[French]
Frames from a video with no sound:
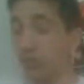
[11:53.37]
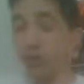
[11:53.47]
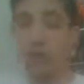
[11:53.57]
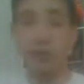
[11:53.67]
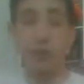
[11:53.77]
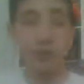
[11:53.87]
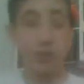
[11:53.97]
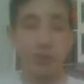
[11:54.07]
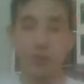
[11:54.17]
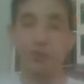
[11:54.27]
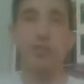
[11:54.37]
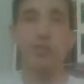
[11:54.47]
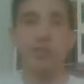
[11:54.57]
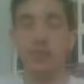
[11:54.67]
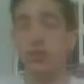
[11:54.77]
y avoir un duel au niveau des
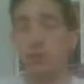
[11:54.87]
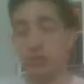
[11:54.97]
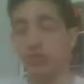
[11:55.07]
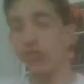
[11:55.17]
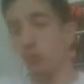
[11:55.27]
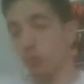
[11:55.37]
entrées aussi que j'attends